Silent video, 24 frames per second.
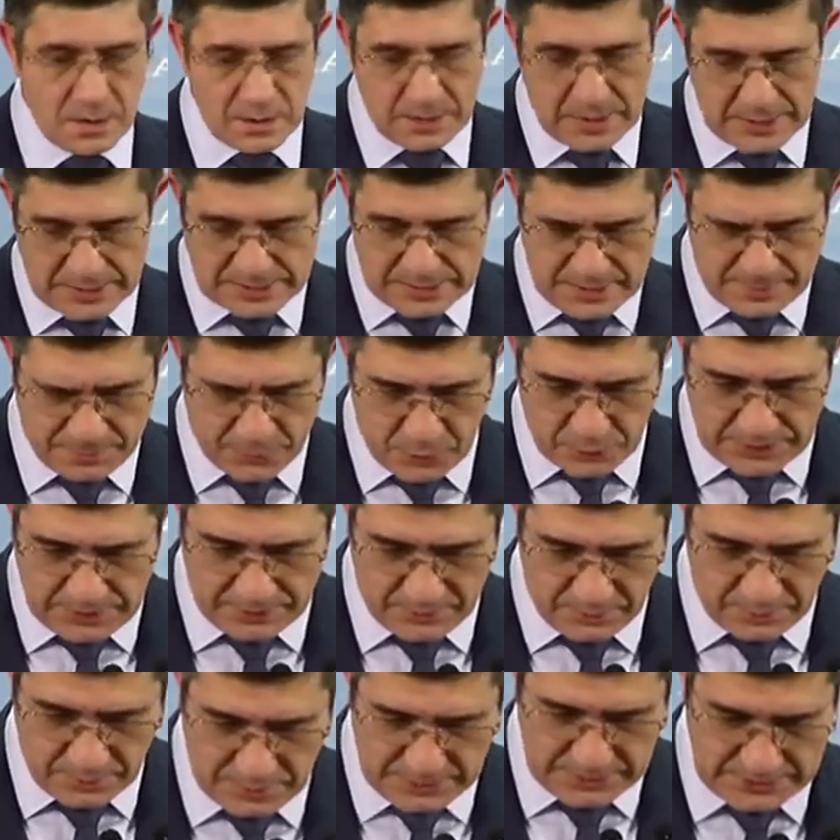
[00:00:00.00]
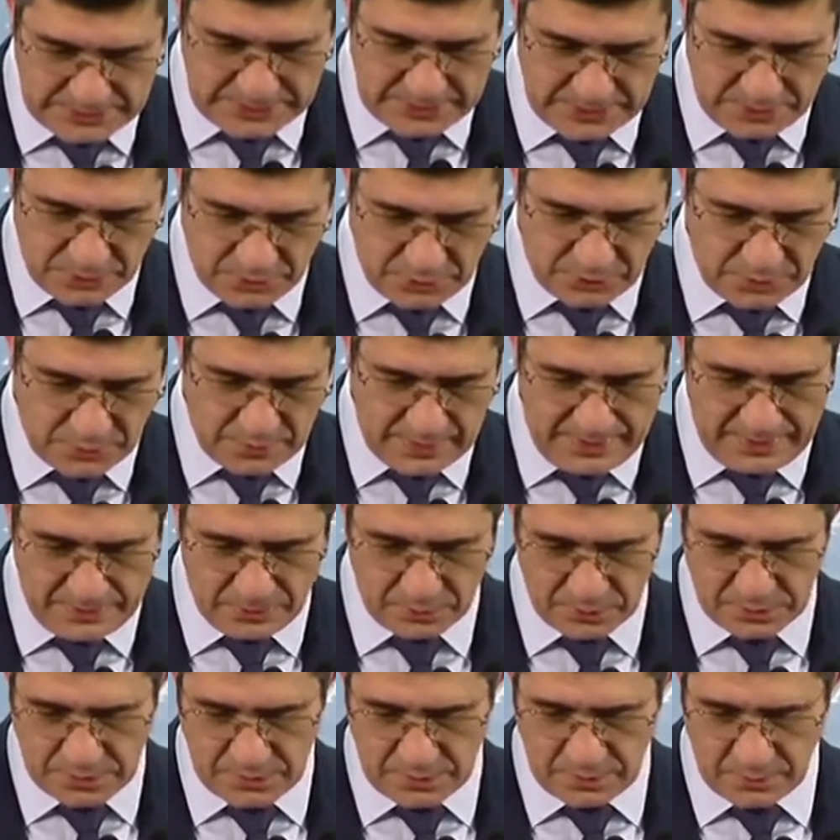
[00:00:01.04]
las aportaciones de los
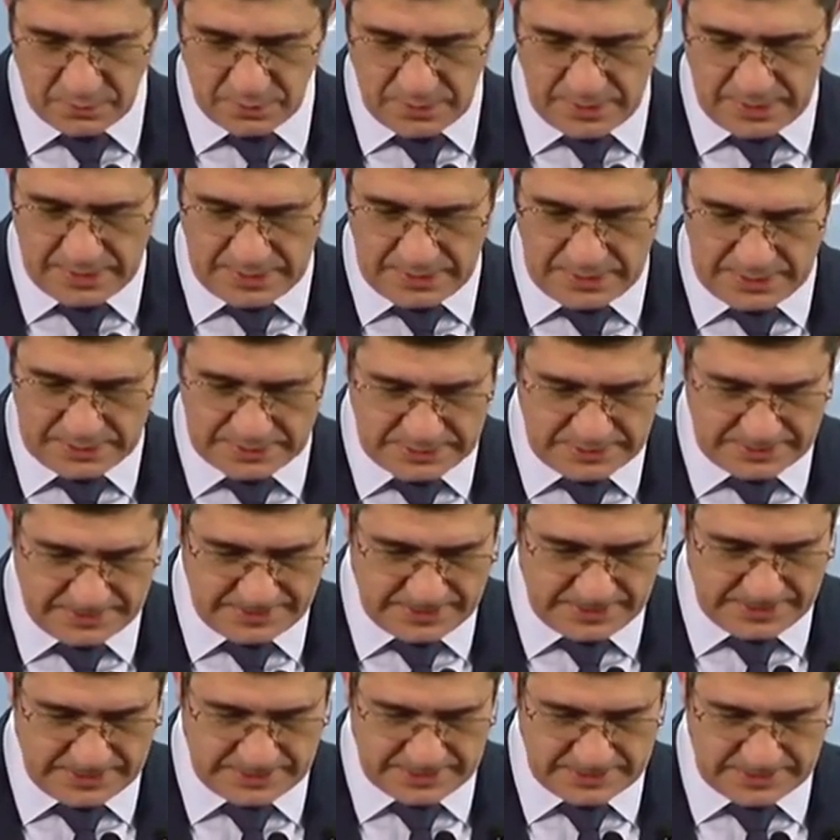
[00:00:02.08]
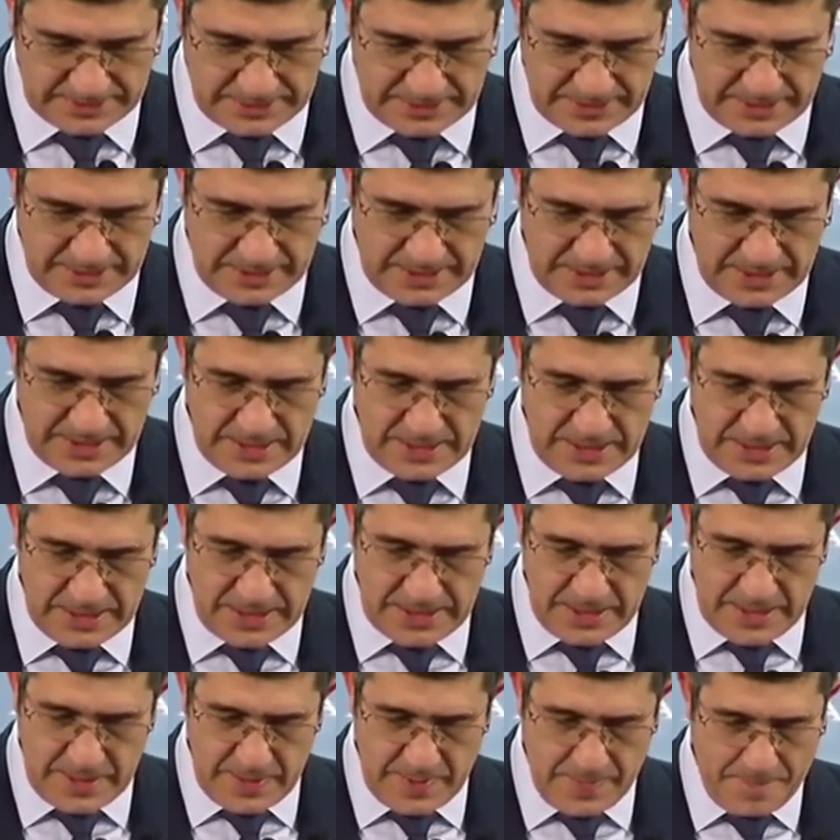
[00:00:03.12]
ciudadanos y ciudadanas de este
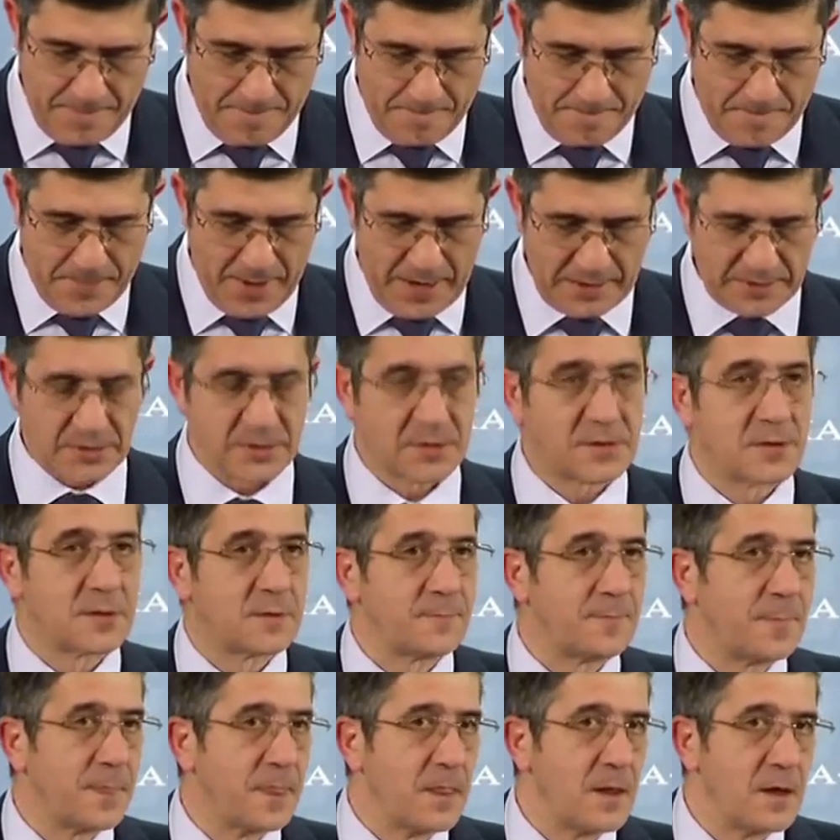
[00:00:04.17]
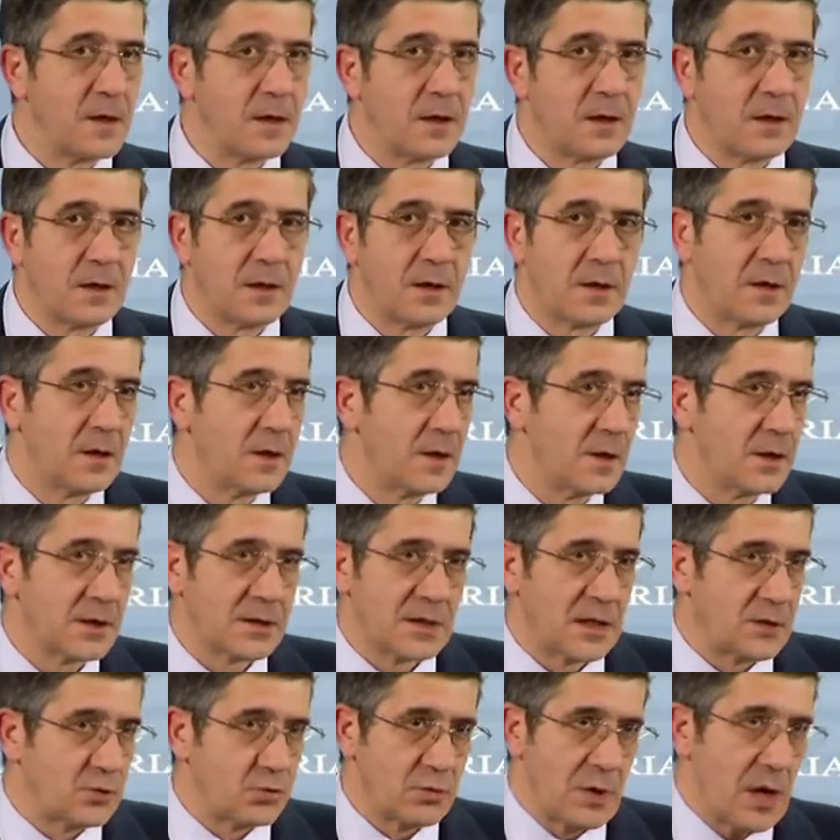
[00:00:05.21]
país. Eh,
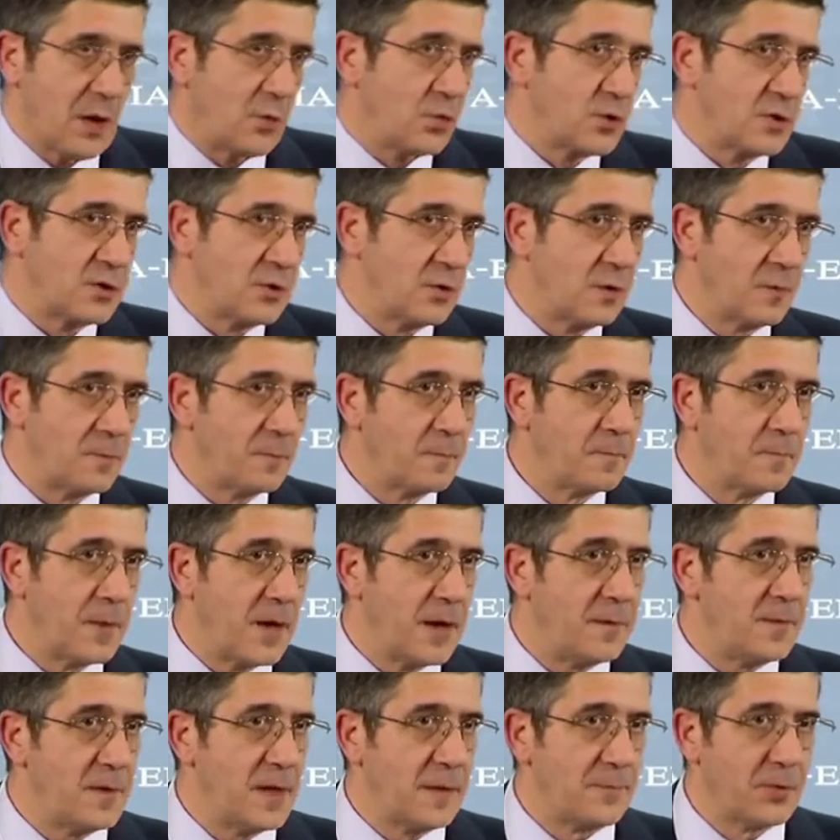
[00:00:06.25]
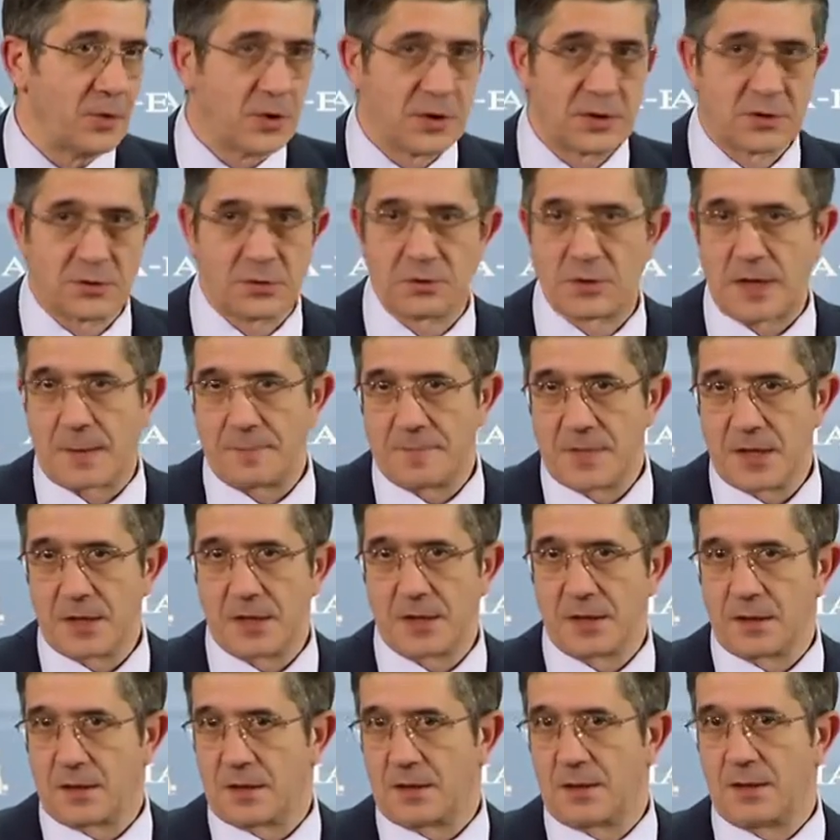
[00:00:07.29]
esta es una cuestión previa, porque esto
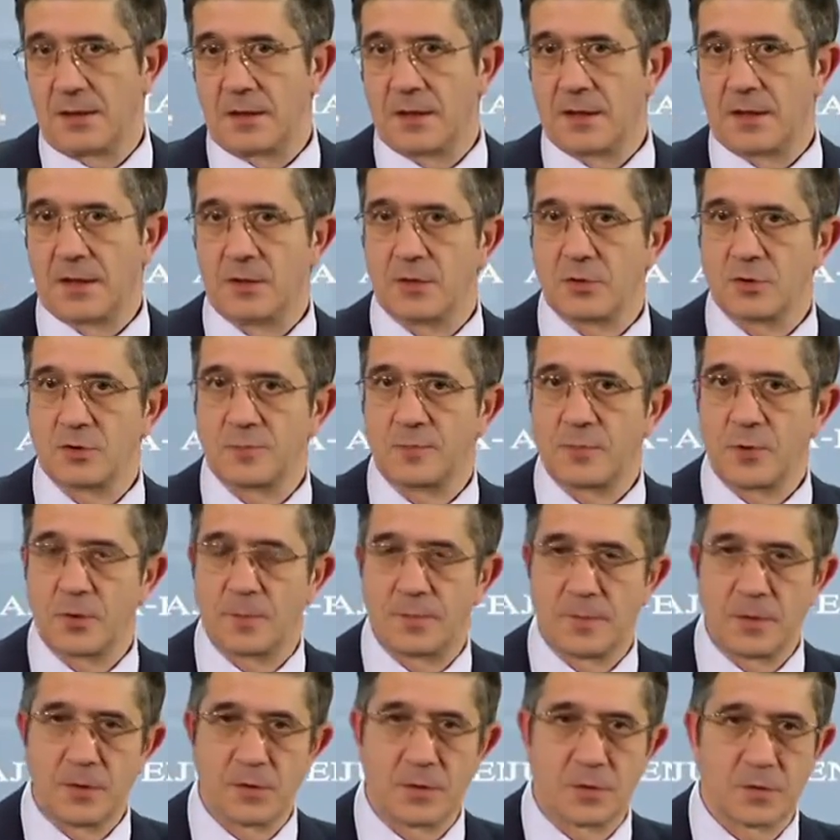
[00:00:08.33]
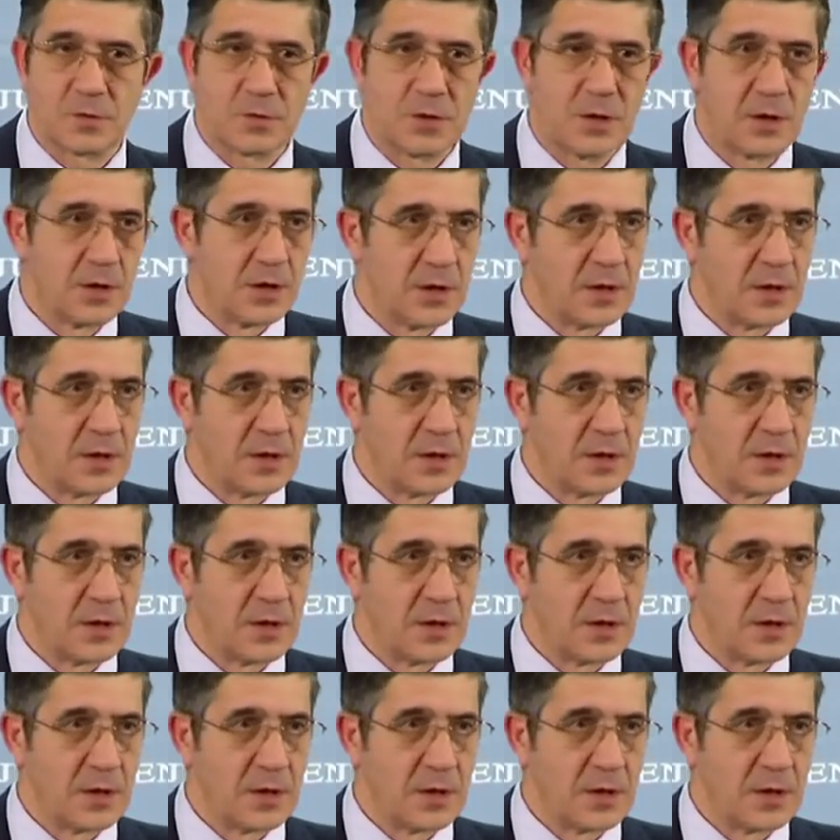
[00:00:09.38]
también incide en los propios